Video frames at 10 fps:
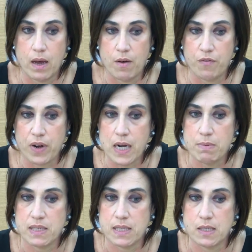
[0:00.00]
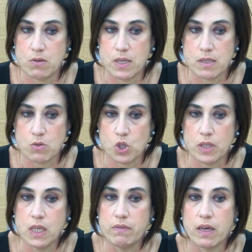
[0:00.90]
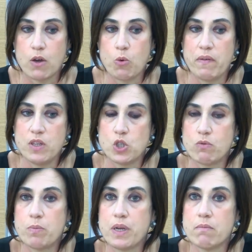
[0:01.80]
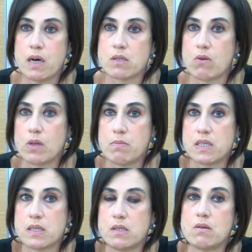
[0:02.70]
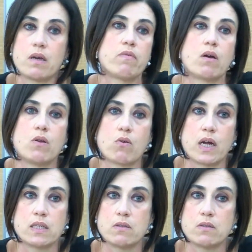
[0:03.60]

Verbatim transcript: Fra le prestazioni associative, che come vi dicevo prima sono delle prestazioni che vengono erogate a